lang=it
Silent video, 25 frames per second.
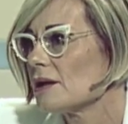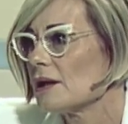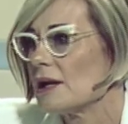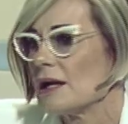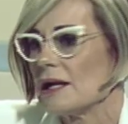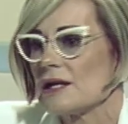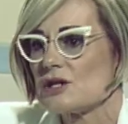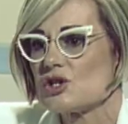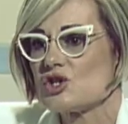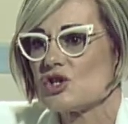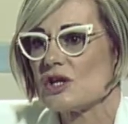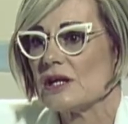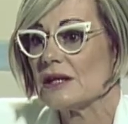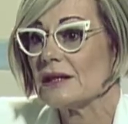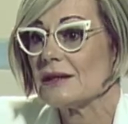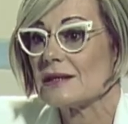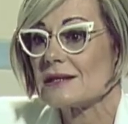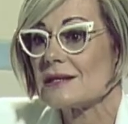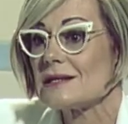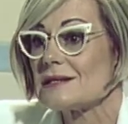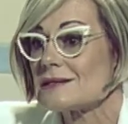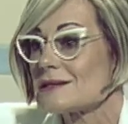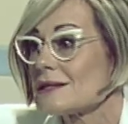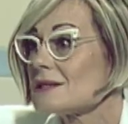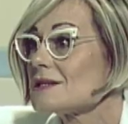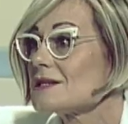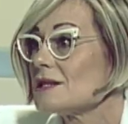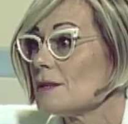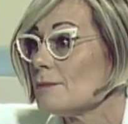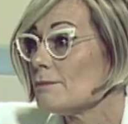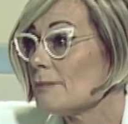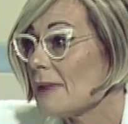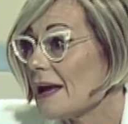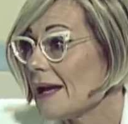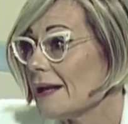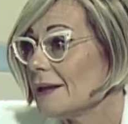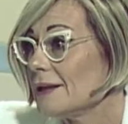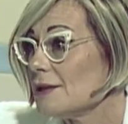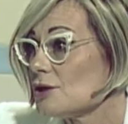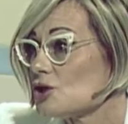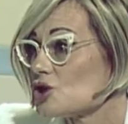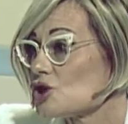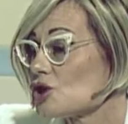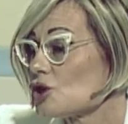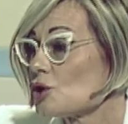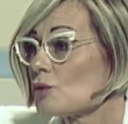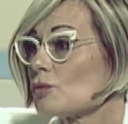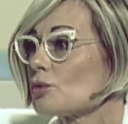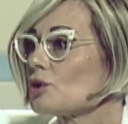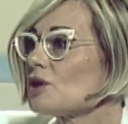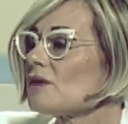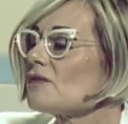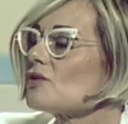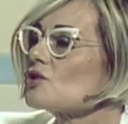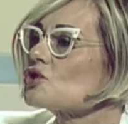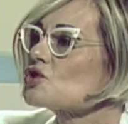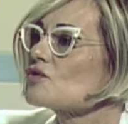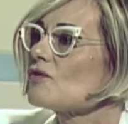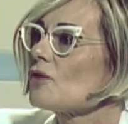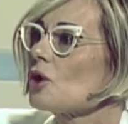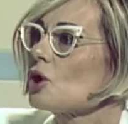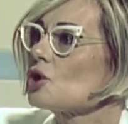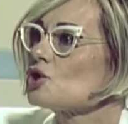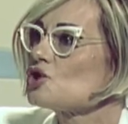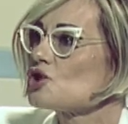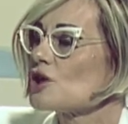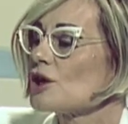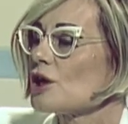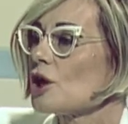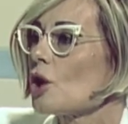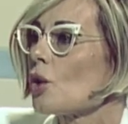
La gente, gli stessi medici non potevano svolgere,